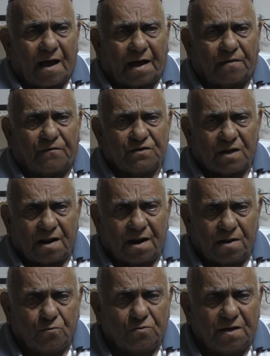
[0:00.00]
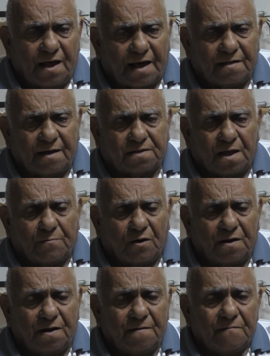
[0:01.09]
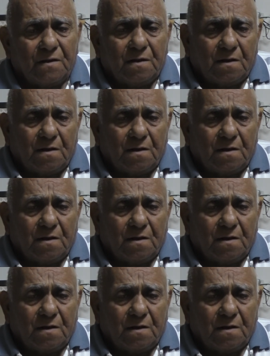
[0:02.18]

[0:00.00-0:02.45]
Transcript: ايش اليهودي هذا تيموني